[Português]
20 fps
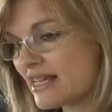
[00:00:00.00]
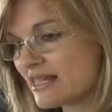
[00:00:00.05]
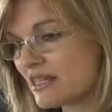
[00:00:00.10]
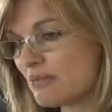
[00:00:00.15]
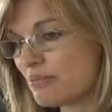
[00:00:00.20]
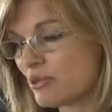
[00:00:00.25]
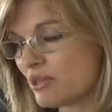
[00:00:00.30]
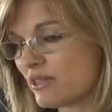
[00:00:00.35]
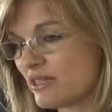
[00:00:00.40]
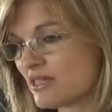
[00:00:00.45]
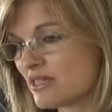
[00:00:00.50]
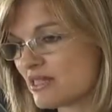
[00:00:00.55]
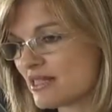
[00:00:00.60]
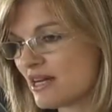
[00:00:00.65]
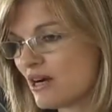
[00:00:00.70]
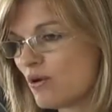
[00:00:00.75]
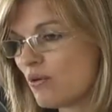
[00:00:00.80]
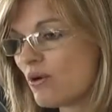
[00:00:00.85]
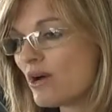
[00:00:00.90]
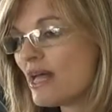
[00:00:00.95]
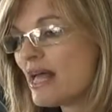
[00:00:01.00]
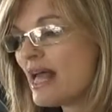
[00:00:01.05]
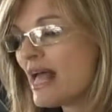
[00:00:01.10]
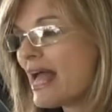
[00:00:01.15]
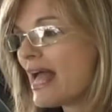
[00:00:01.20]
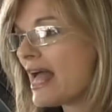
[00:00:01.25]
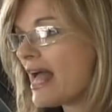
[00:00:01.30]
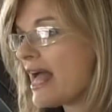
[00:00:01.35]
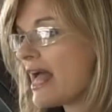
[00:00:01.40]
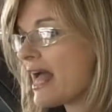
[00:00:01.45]
Essa proteção
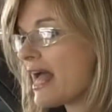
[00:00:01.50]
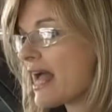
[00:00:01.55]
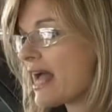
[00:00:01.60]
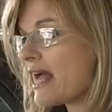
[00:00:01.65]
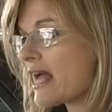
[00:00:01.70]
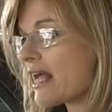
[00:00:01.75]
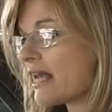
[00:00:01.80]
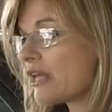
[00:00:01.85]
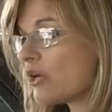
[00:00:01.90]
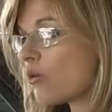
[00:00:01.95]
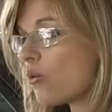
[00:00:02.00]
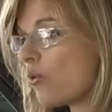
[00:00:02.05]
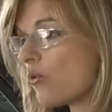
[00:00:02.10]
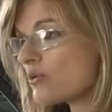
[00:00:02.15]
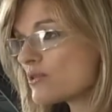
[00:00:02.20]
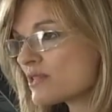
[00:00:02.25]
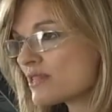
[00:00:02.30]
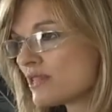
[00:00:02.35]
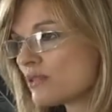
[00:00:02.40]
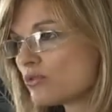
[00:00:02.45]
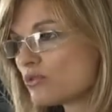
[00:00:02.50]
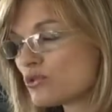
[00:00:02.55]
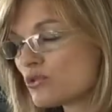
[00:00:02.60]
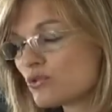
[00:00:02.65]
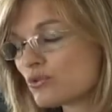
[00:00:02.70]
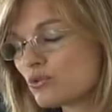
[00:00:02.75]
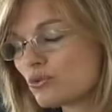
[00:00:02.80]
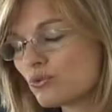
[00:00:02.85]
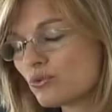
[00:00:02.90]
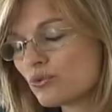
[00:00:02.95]
é, consta
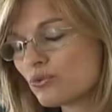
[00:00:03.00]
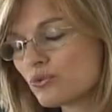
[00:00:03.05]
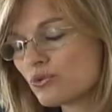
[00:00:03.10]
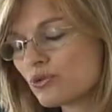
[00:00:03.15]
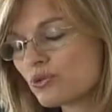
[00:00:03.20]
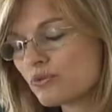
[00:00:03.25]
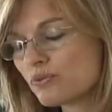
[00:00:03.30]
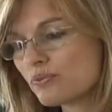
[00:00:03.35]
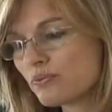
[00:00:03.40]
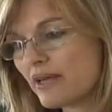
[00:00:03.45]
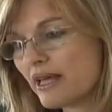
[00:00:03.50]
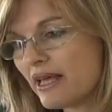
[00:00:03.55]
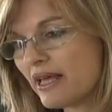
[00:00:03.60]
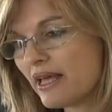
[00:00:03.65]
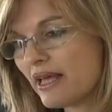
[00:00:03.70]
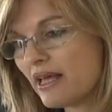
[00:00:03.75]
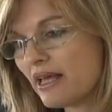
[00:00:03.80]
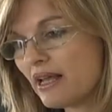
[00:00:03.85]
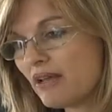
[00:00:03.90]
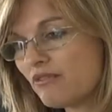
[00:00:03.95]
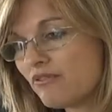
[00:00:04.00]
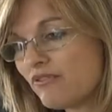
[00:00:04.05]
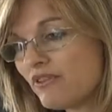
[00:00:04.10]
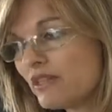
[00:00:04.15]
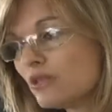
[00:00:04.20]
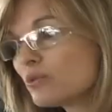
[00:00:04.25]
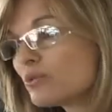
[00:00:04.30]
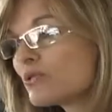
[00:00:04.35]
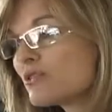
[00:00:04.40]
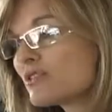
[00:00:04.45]
nos, nos é,
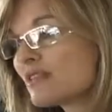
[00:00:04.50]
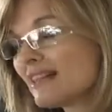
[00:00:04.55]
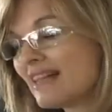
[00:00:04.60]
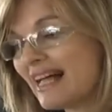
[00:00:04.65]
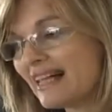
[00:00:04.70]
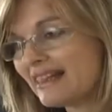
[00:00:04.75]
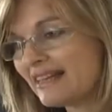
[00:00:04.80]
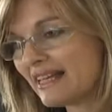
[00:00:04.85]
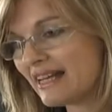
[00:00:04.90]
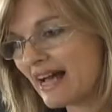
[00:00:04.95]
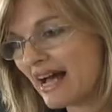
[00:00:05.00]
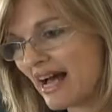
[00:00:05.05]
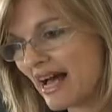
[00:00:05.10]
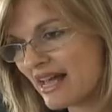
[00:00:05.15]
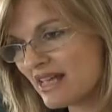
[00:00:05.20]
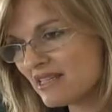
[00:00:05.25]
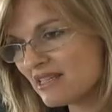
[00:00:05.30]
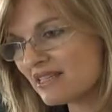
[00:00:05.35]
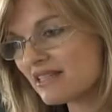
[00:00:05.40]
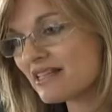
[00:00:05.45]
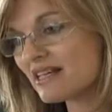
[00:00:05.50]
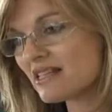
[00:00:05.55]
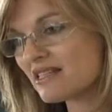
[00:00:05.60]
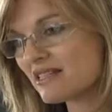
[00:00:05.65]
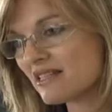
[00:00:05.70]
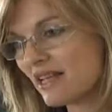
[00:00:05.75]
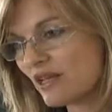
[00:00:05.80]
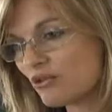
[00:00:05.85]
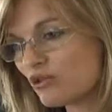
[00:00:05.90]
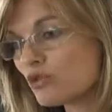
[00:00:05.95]
vidros laterais,
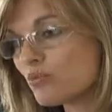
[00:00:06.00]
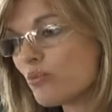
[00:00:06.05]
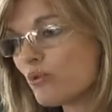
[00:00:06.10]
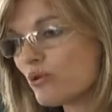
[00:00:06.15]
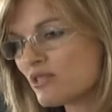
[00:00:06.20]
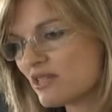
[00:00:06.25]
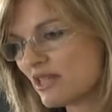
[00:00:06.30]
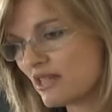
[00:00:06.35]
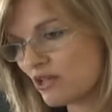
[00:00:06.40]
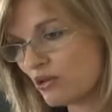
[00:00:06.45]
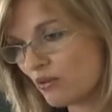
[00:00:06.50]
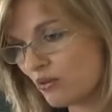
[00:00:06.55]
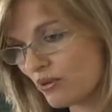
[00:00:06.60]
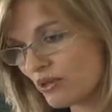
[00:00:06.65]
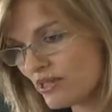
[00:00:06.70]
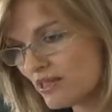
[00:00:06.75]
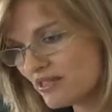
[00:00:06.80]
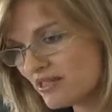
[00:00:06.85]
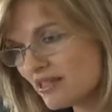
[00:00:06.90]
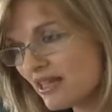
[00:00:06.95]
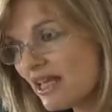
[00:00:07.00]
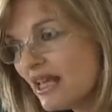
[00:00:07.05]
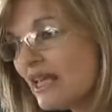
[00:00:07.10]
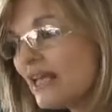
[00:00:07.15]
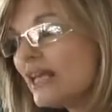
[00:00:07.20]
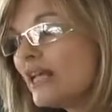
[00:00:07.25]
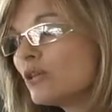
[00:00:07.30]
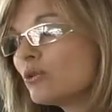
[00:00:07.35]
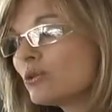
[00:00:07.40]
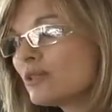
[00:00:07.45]
traseiros posteriores
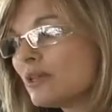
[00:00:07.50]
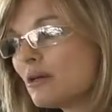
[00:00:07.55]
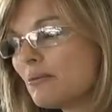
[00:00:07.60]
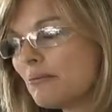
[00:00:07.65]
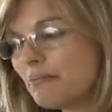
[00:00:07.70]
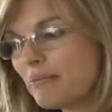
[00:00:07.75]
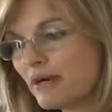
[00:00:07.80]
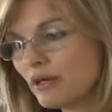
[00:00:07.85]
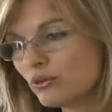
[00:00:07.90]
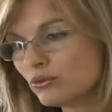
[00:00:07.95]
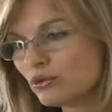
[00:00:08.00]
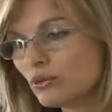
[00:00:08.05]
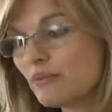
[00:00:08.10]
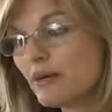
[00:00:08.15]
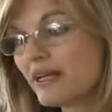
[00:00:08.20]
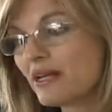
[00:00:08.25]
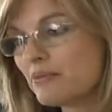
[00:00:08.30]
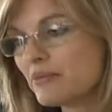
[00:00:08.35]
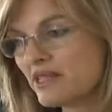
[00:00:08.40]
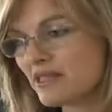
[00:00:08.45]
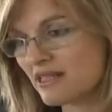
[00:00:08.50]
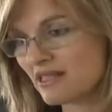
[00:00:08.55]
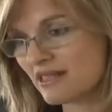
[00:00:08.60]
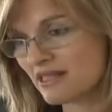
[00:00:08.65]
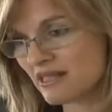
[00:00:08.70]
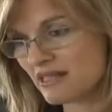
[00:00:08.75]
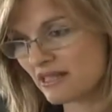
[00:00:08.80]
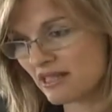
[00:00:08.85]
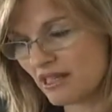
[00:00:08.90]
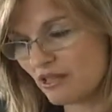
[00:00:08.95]
e no tampão do para-brisa
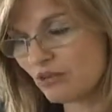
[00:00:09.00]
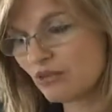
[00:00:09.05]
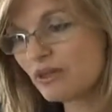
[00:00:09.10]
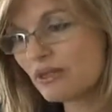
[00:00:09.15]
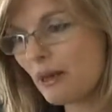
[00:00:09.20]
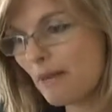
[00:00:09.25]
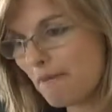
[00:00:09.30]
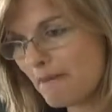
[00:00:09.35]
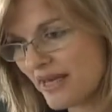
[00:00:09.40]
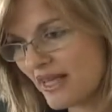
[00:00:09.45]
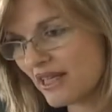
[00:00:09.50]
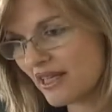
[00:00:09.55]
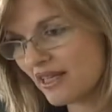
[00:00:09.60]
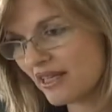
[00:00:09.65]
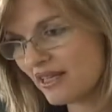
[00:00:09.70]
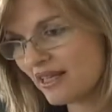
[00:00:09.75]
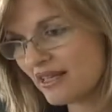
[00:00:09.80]
traseiro também.